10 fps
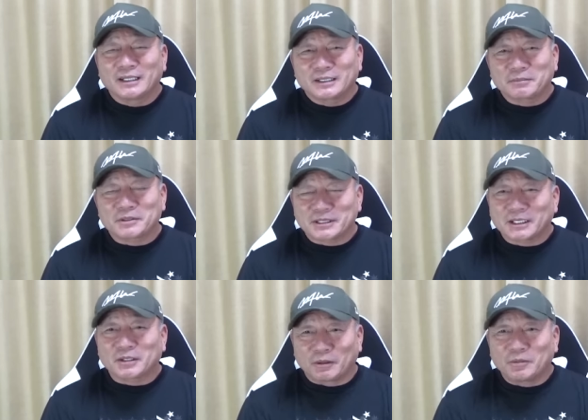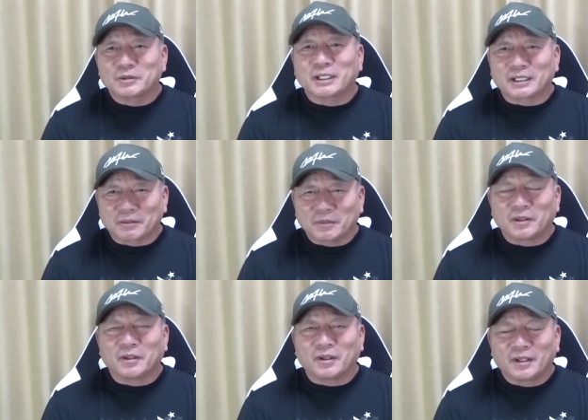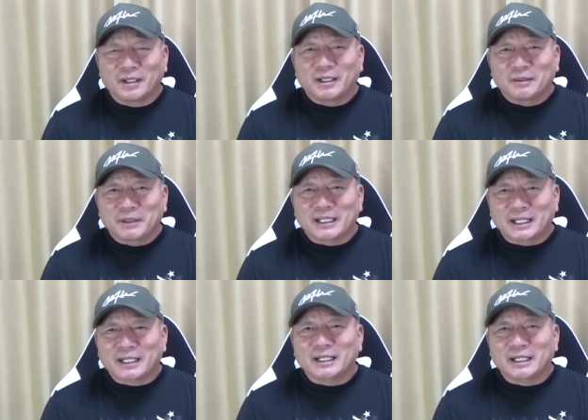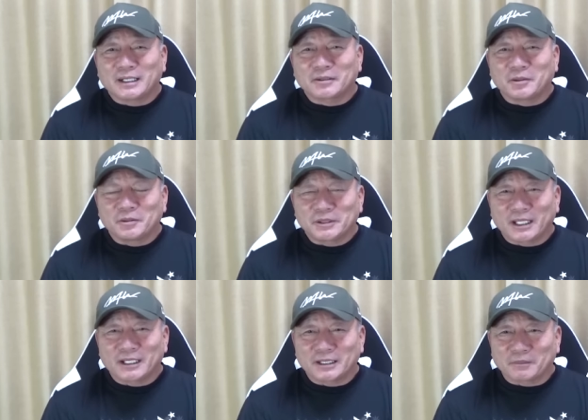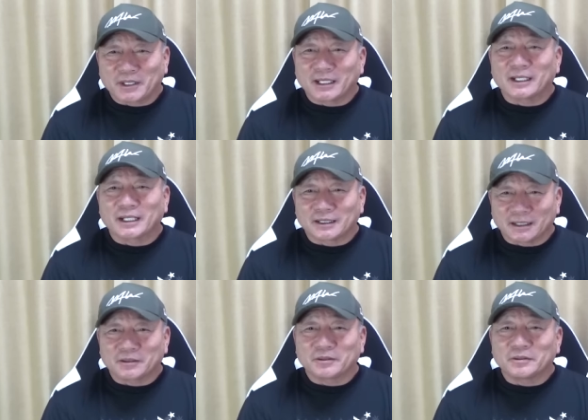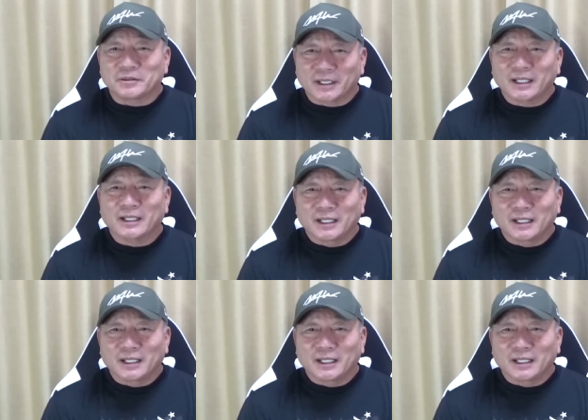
多分したとは思うんだけども、まあ、なかなかこう受け入れてもらえなかったというね。